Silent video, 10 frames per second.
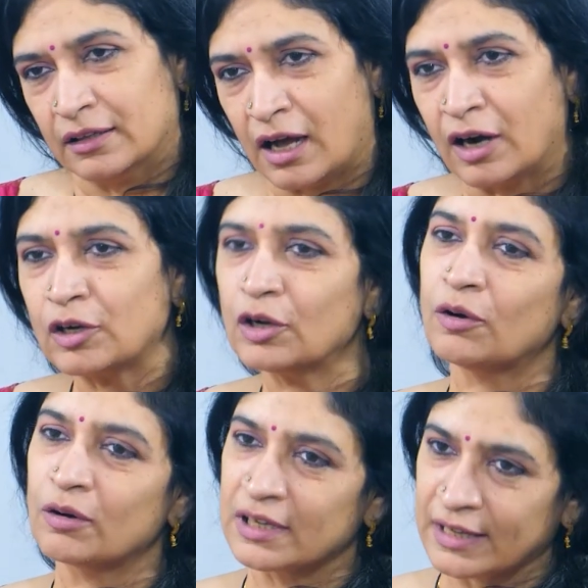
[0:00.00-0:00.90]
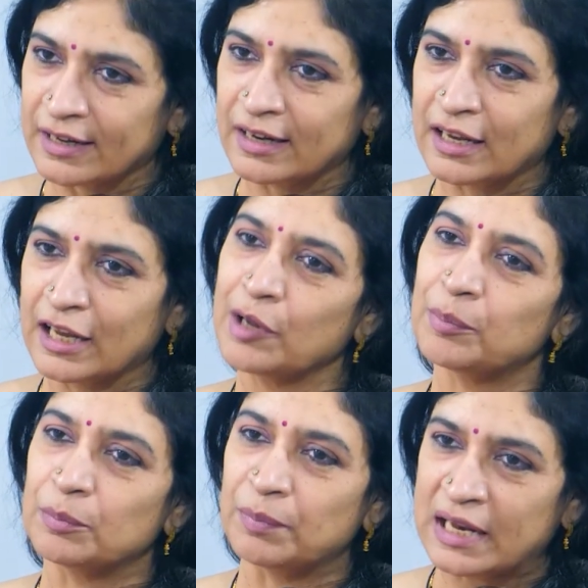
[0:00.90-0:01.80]
దాంట్లో ఒక టెక్నికే
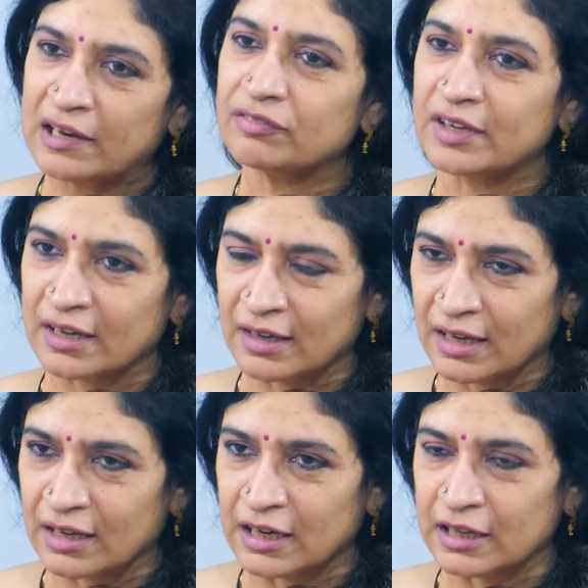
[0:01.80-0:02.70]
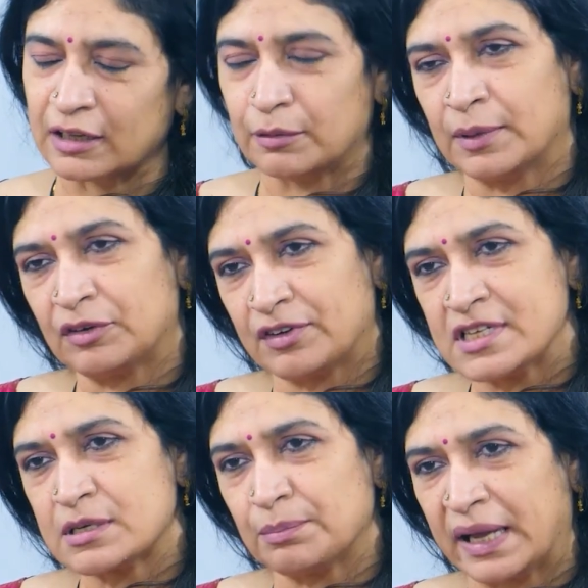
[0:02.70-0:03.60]
ఇప్పుడు బేలీఫ్ టెక్నిక్ అనేది బట్
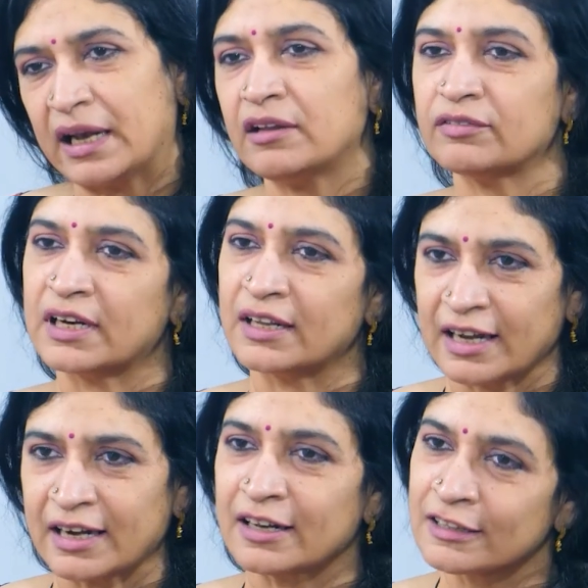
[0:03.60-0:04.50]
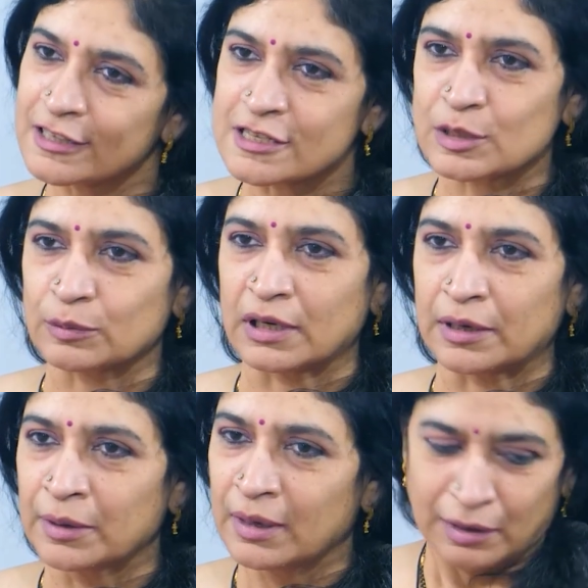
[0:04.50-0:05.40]
ఫస్ట్ బేలీఫ్ అనేది ఏంటని తెలుసుకోవాలి
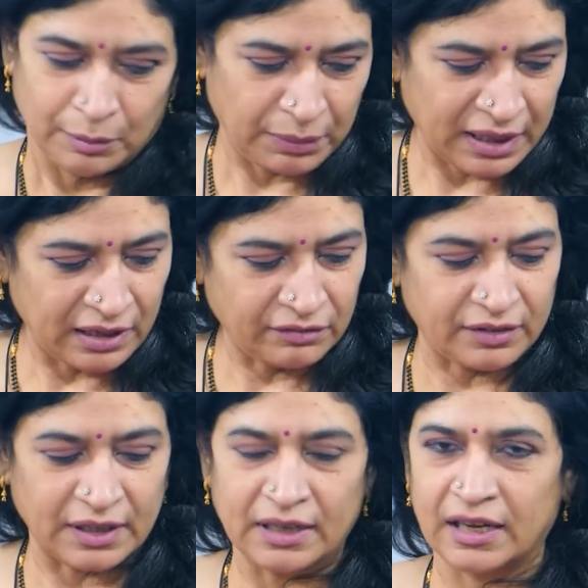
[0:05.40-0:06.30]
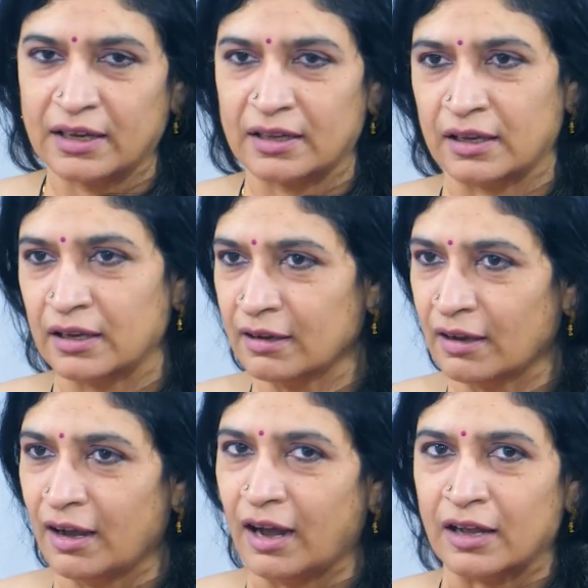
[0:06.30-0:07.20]
బేలీఫ్ అంటే ఇది
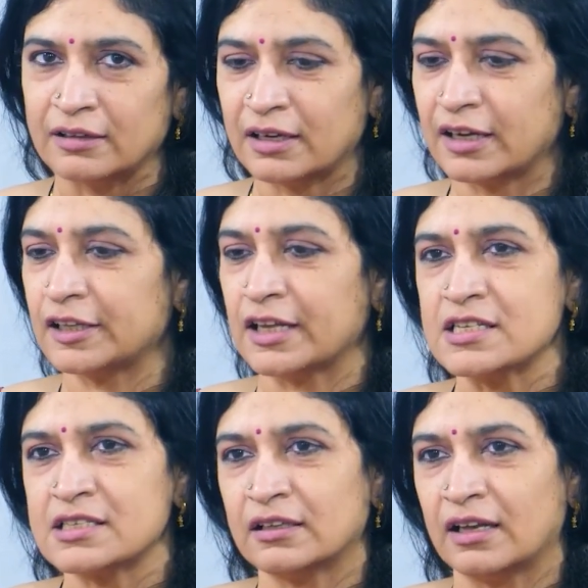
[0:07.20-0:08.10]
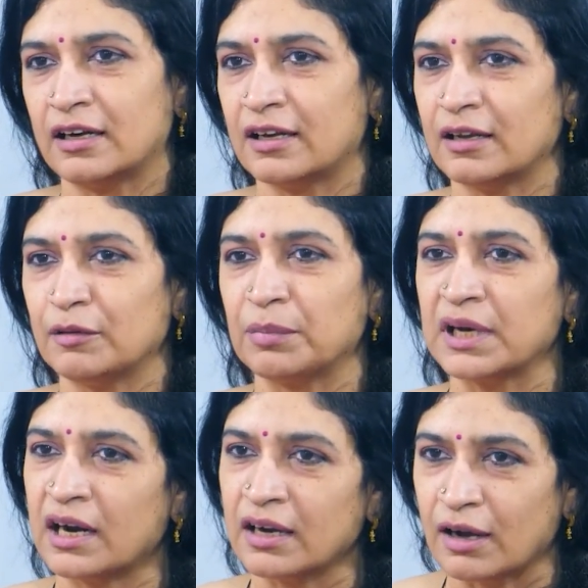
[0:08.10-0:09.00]
అందరికీ తెలిసిందేంటి
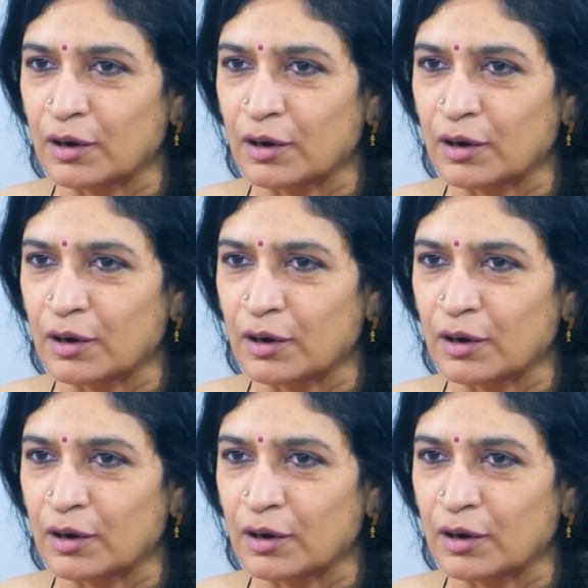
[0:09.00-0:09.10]
బిర్యానీ